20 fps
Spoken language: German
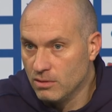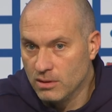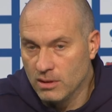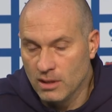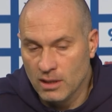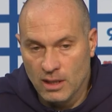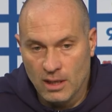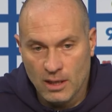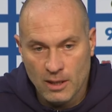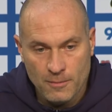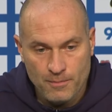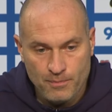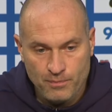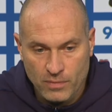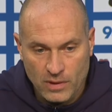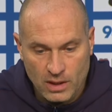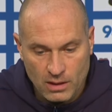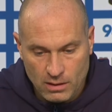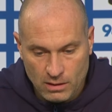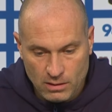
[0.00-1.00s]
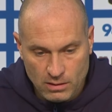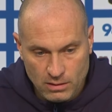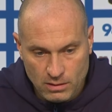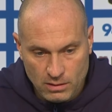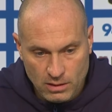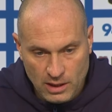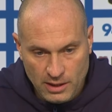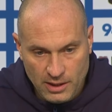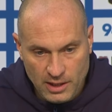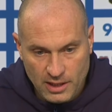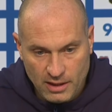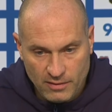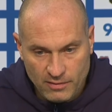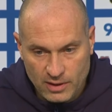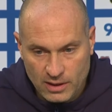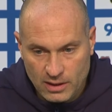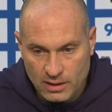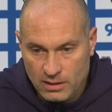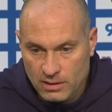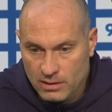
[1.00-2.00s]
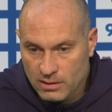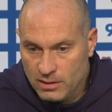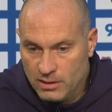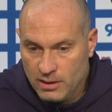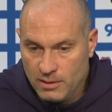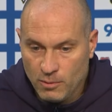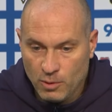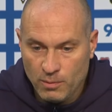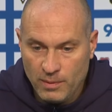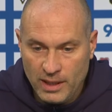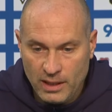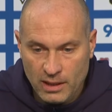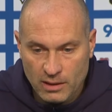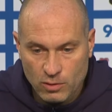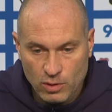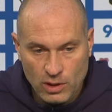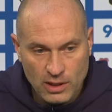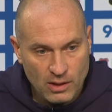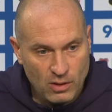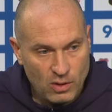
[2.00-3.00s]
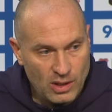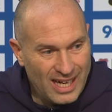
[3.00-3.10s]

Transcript: Und Lenny darf da in dem Moment natürlich